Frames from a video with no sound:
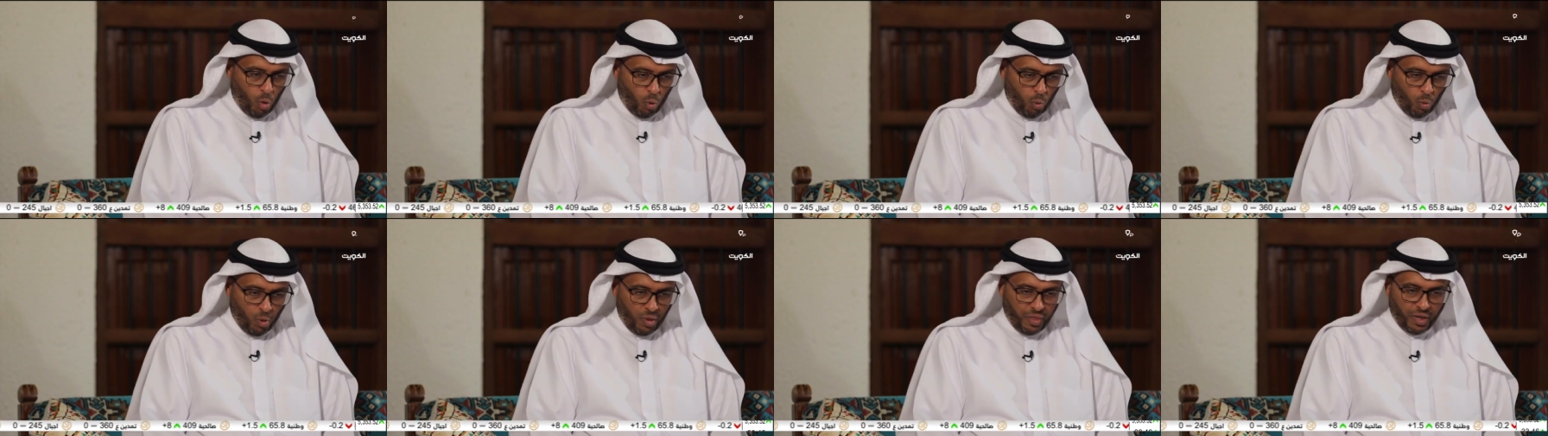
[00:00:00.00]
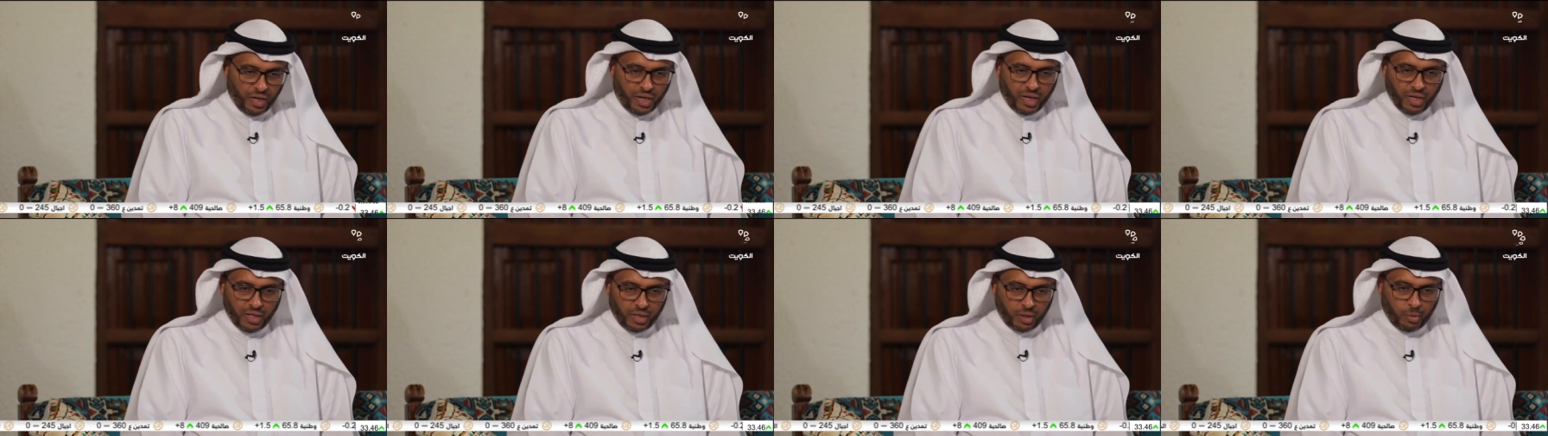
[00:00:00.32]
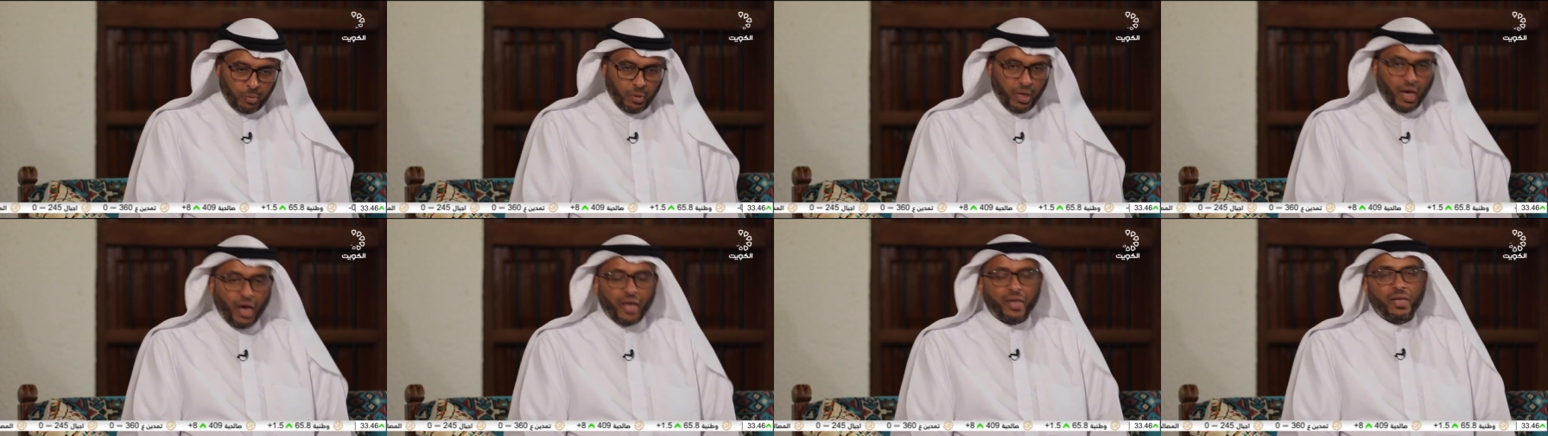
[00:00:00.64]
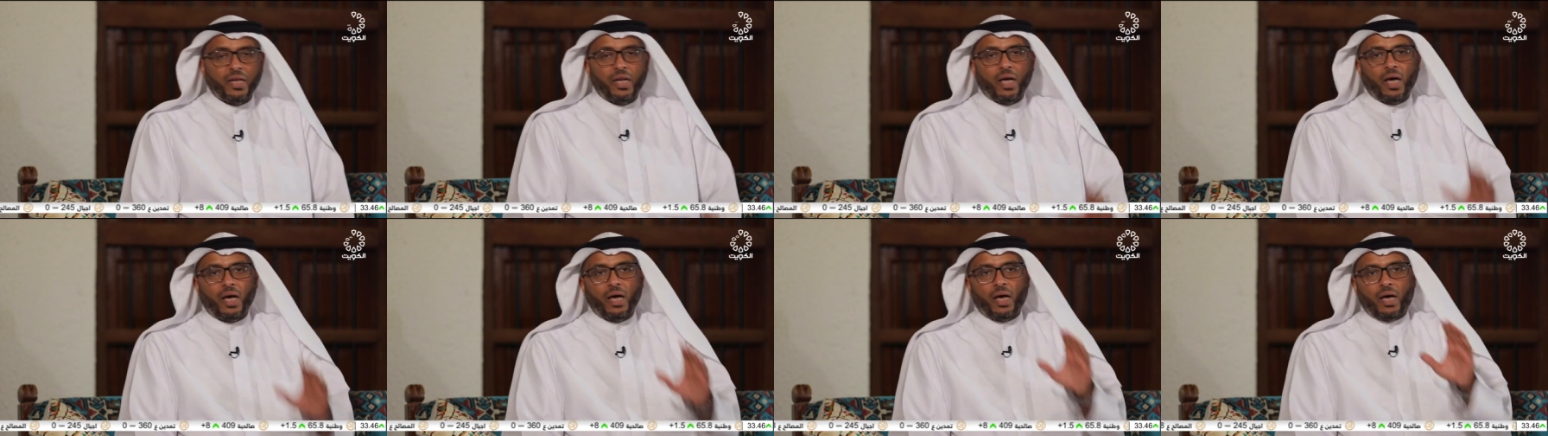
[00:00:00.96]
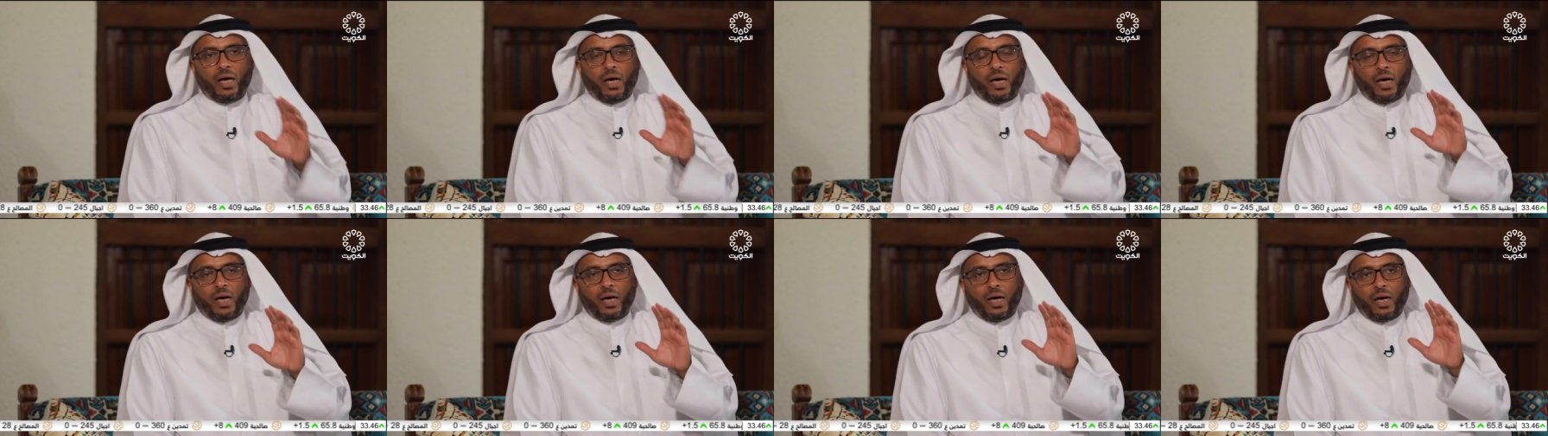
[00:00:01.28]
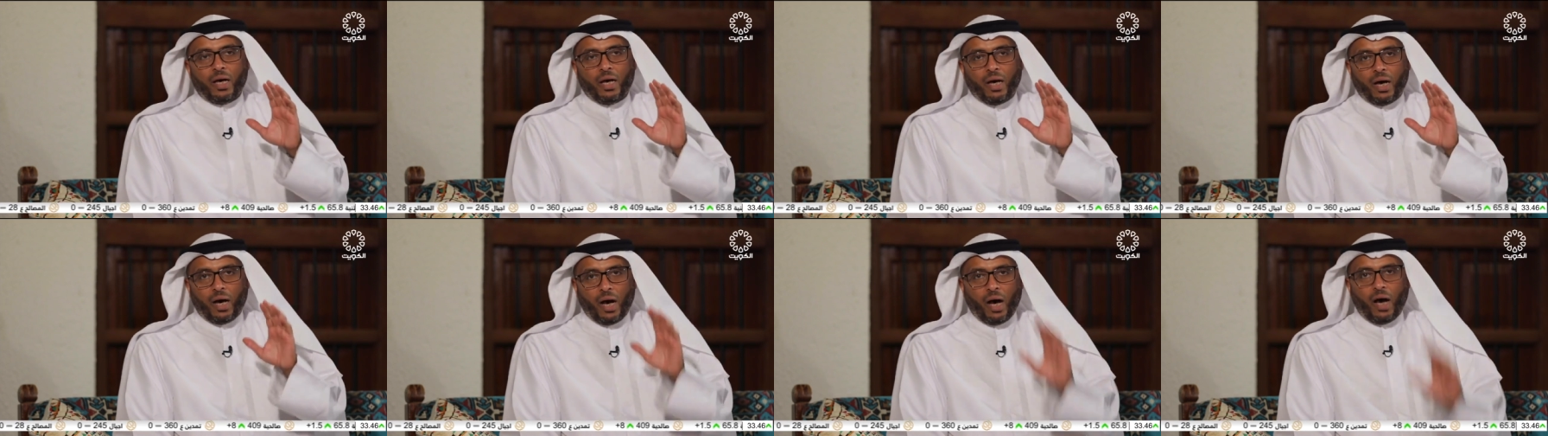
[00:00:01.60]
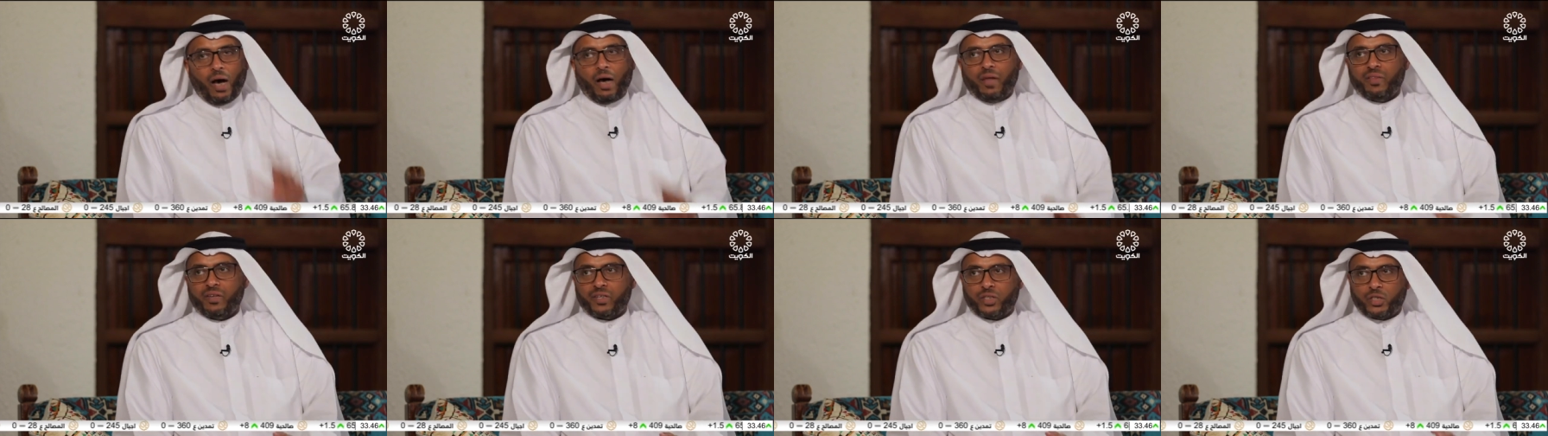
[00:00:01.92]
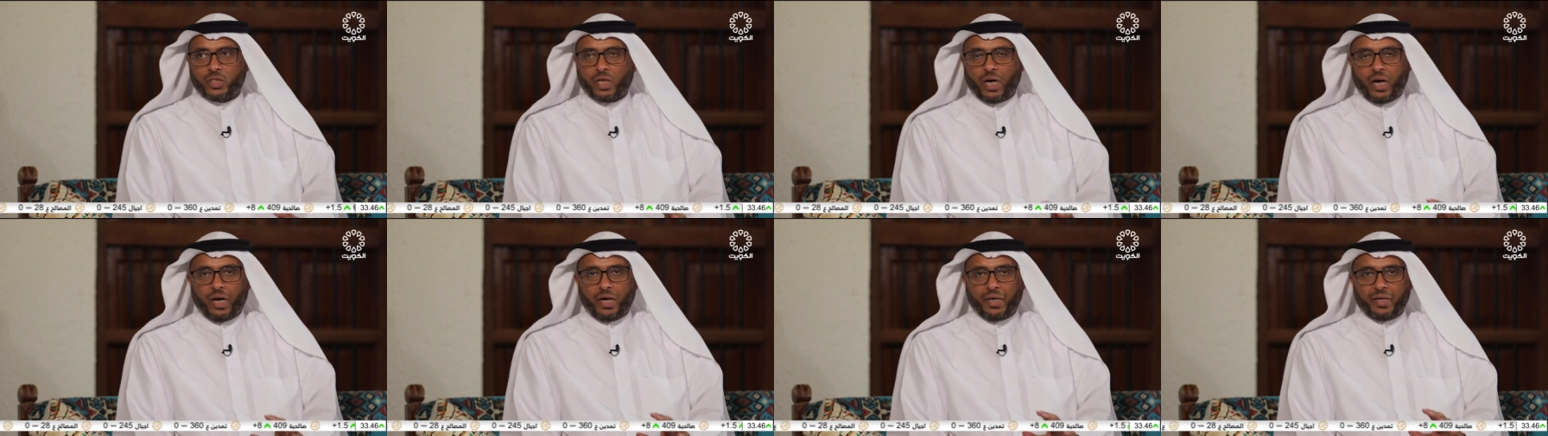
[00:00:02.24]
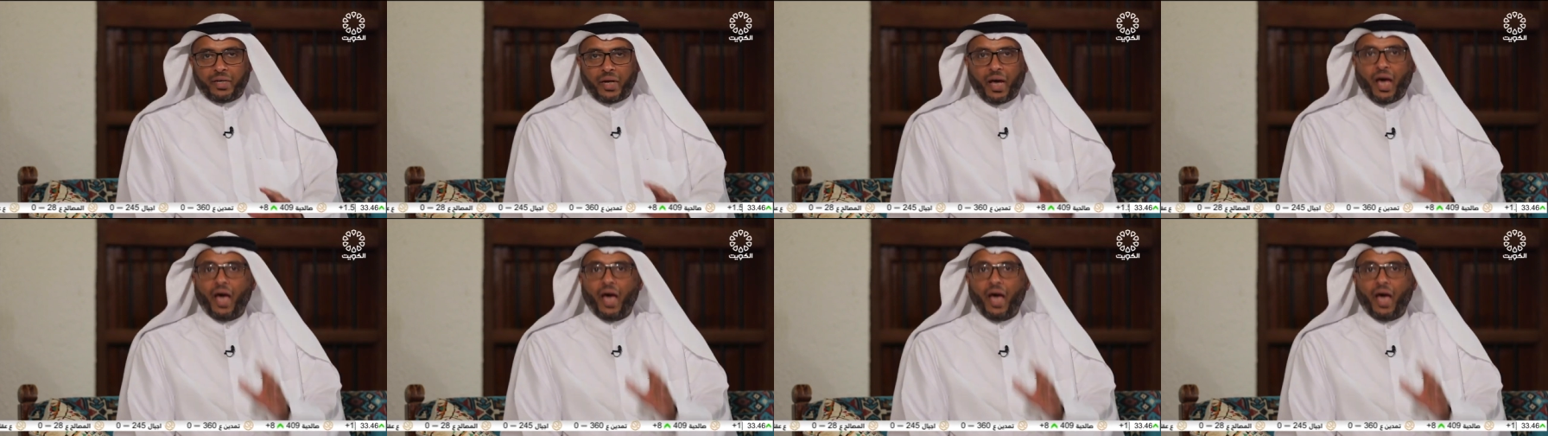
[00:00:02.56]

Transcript: وذكرت بان هذا الشاعر